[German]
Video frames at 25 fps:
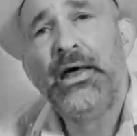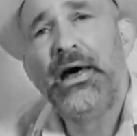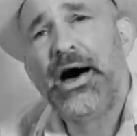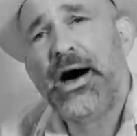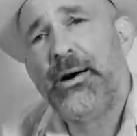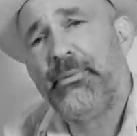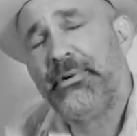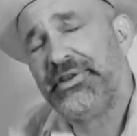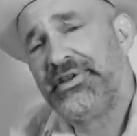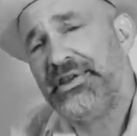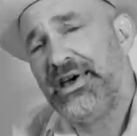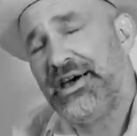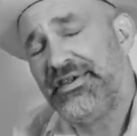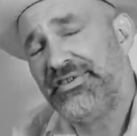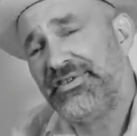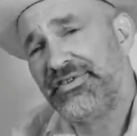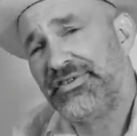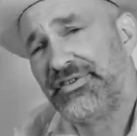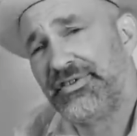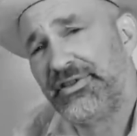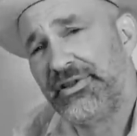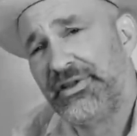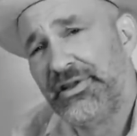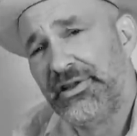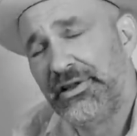Aber
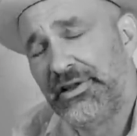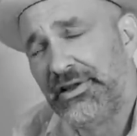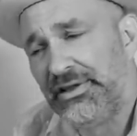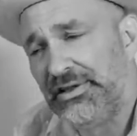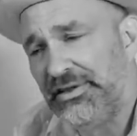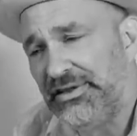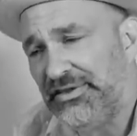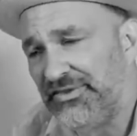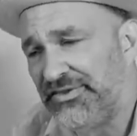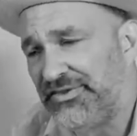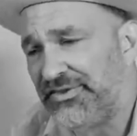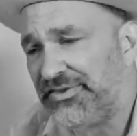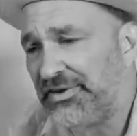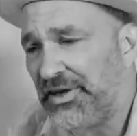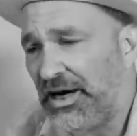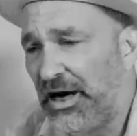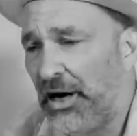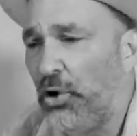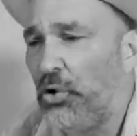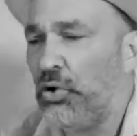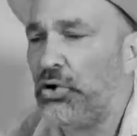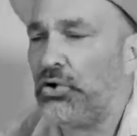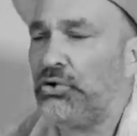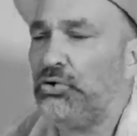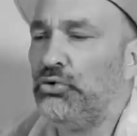das ist
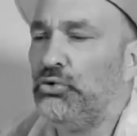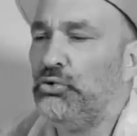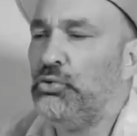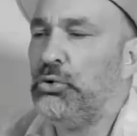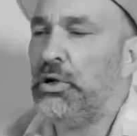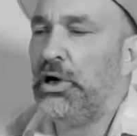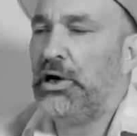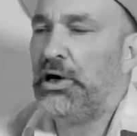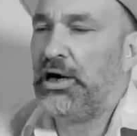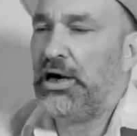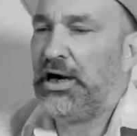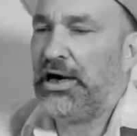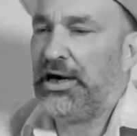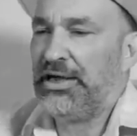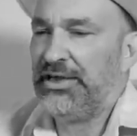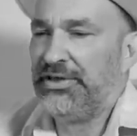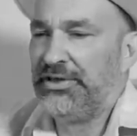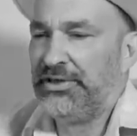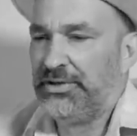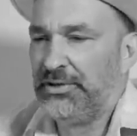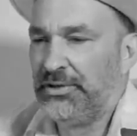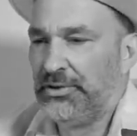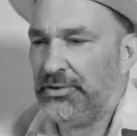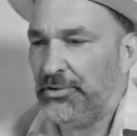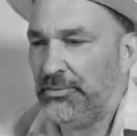auch nur
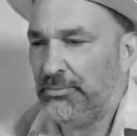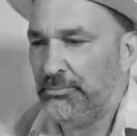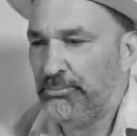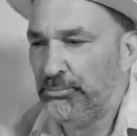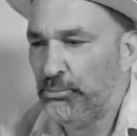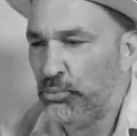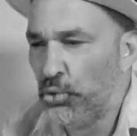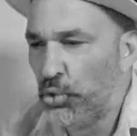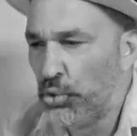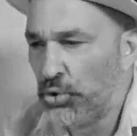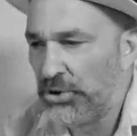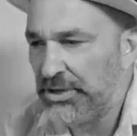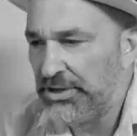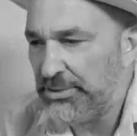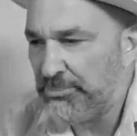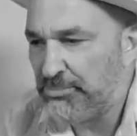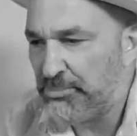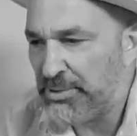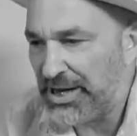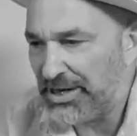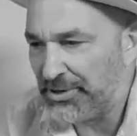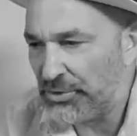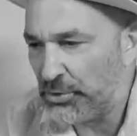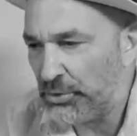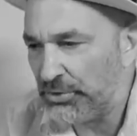eine
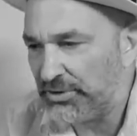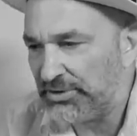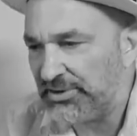Mogelpackung.